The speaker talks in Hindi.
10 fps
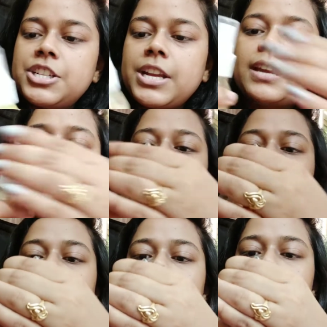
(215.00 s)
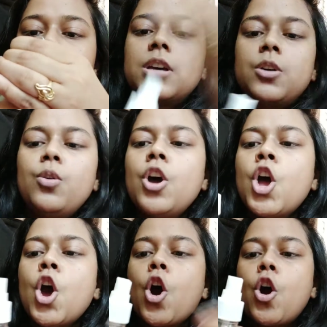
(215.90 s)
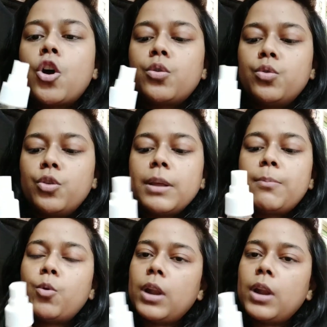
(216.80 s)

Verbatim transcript: से शेक करके फिर यूज करो और उन्होंने